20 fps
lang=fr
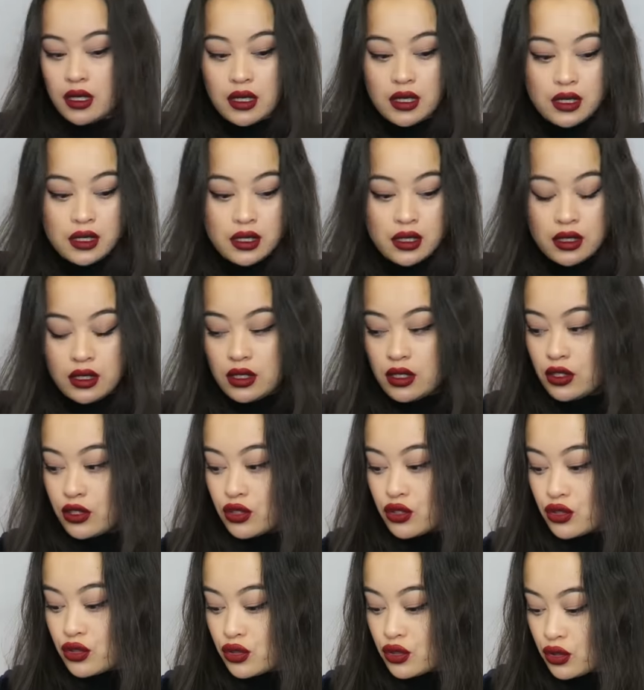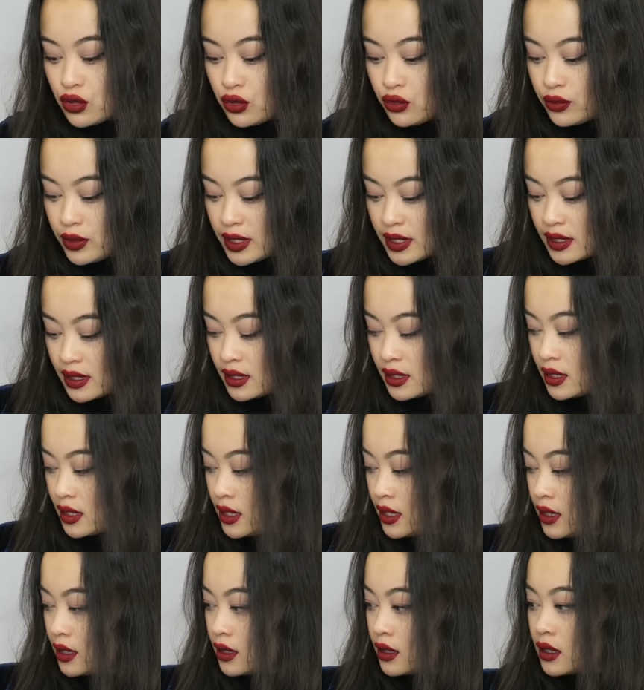
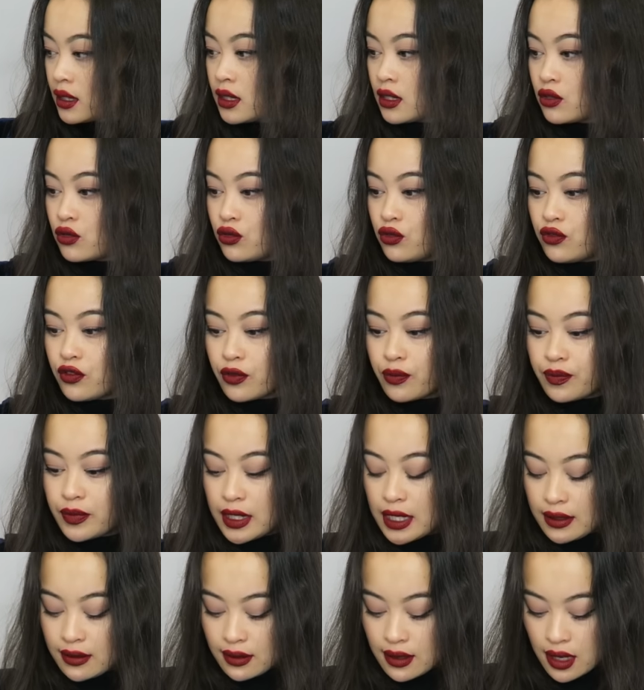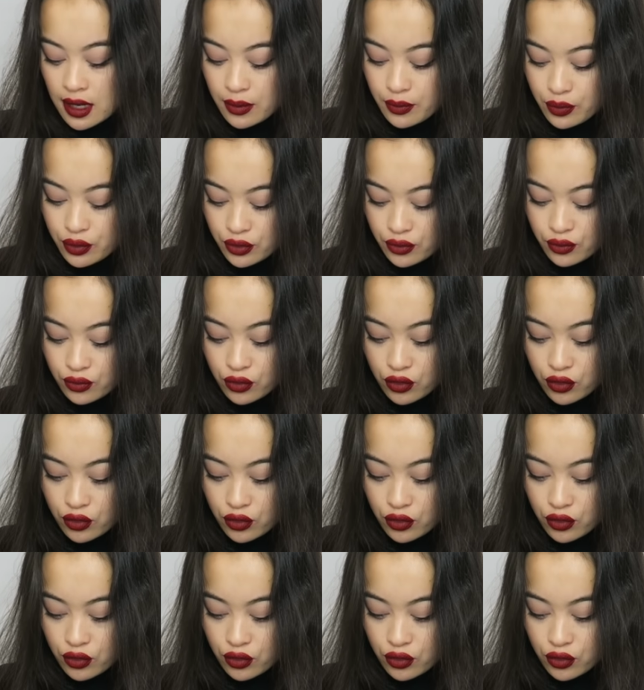celui-ci qui couvre peut-être un peu